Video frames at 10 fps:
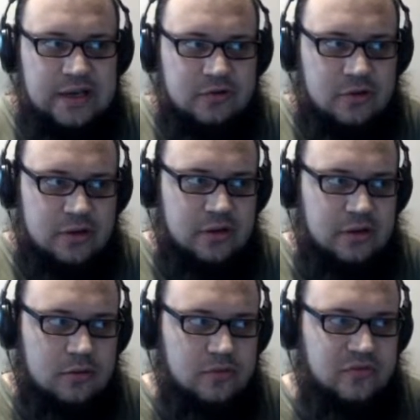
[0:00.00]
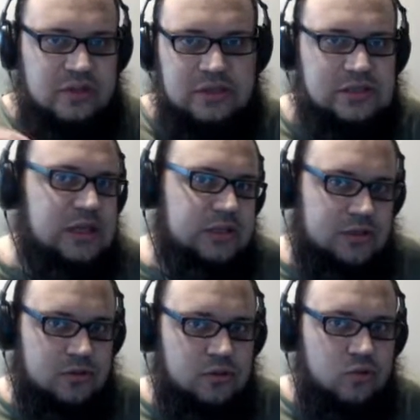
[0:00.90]
которые в ней
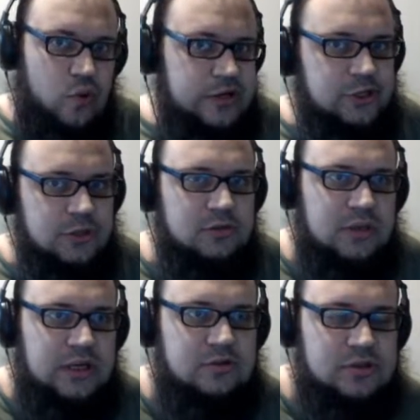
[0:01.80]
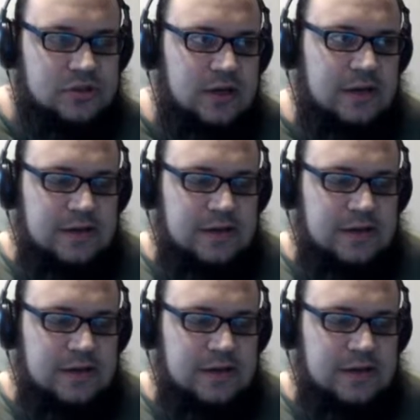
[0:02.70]
сидят дольше, да, то есть,